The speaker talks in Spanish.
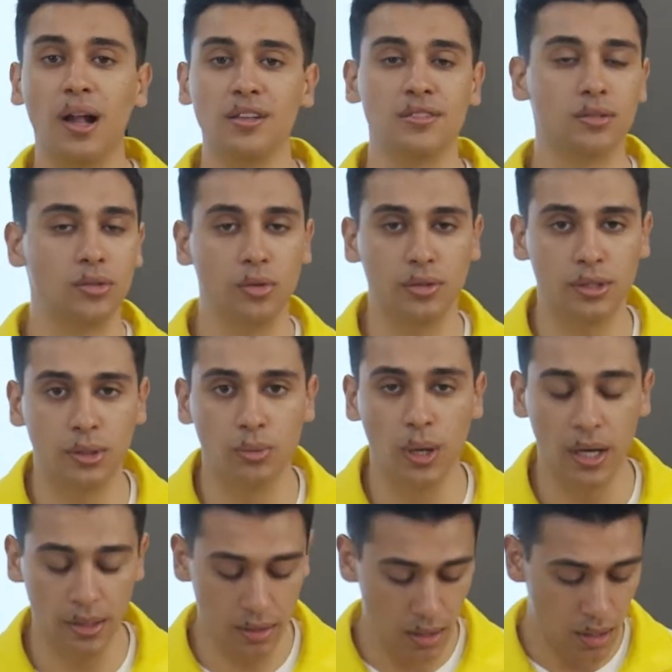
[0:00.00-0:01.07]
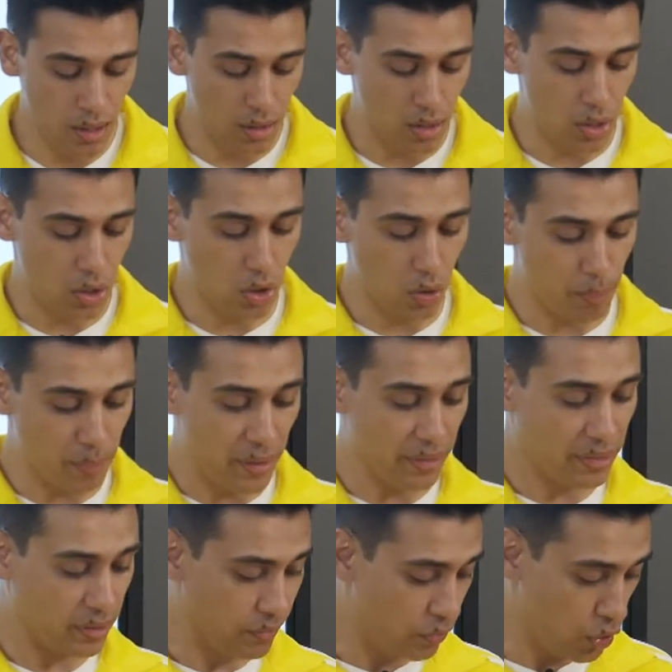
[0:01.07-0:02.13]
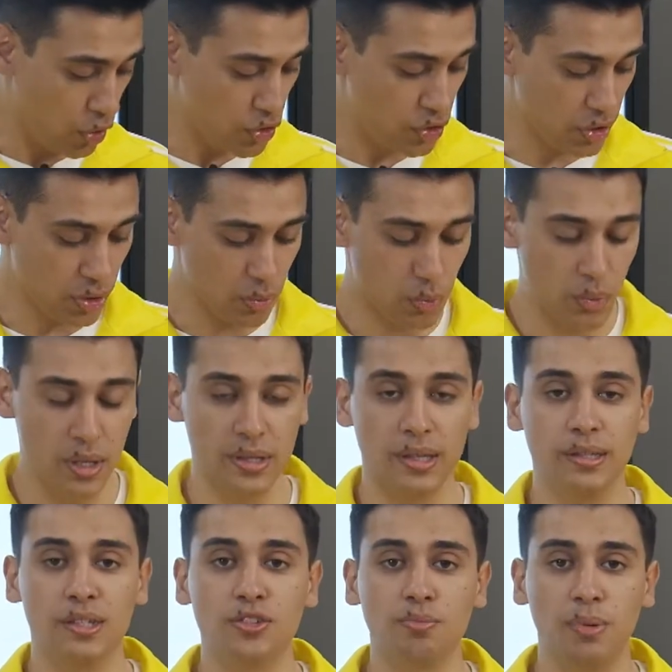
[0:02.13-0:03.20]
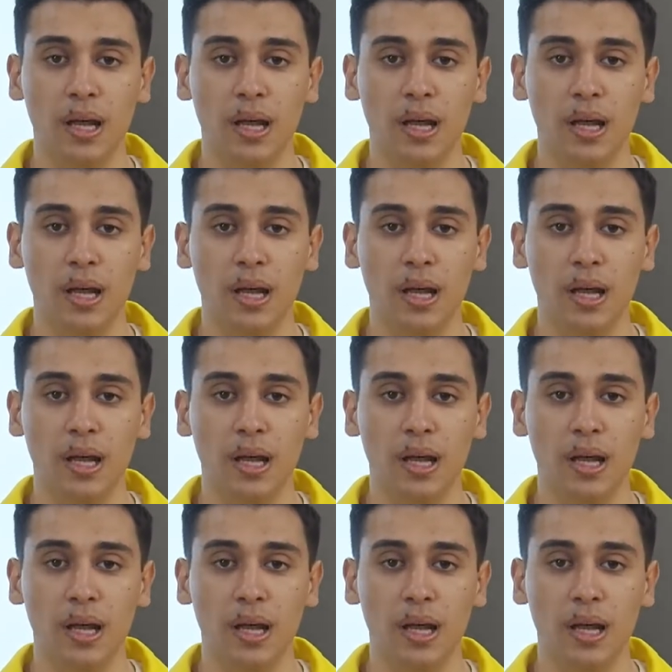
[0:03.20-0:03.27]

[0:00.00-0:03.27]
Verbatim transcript: En este caso, como decíamos, el Vegapulse 31